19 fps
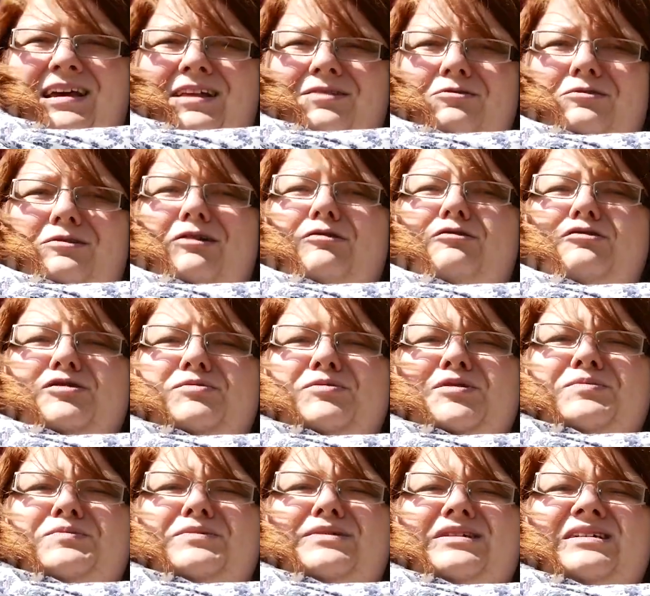Do tego,
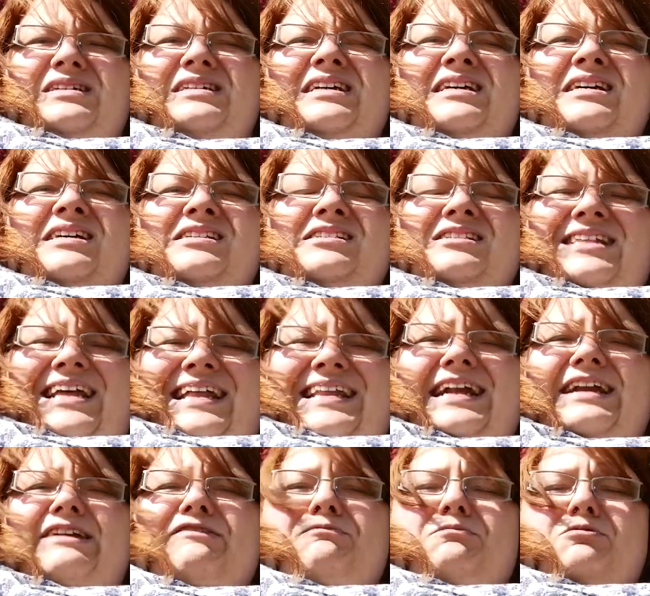żebyśmy
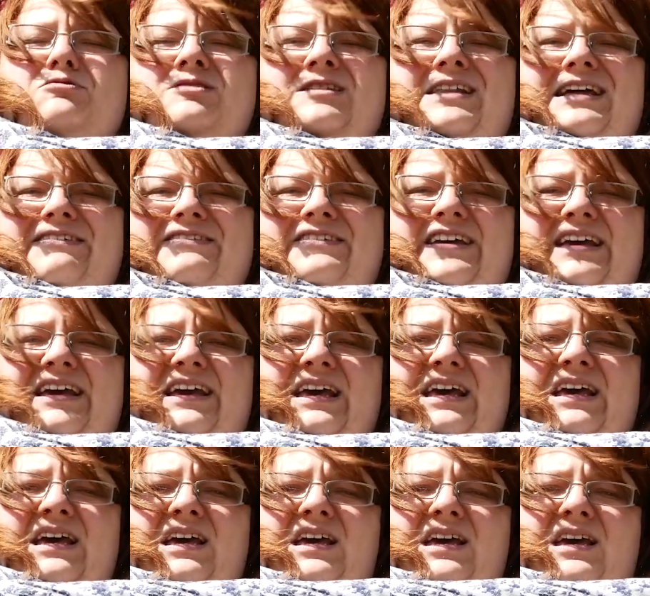stanęli w postawie
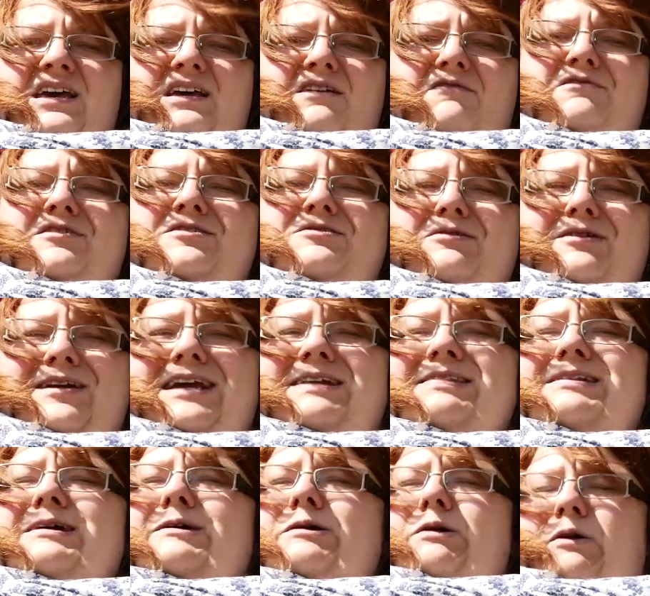
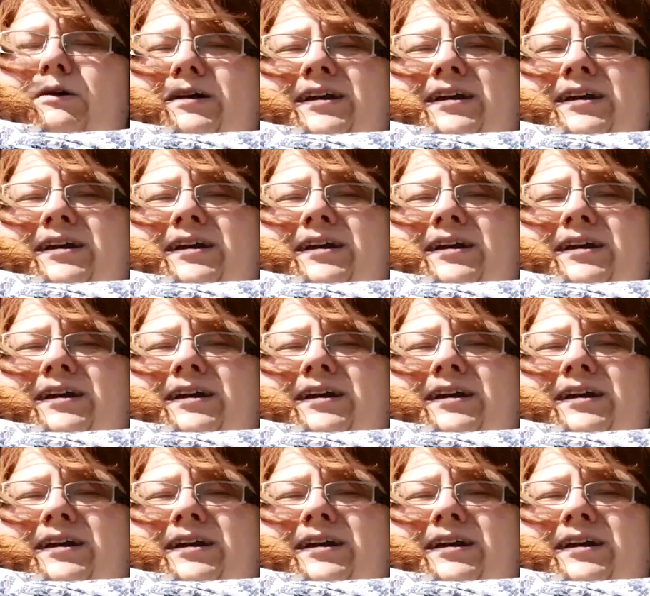wyciągniętych rąk.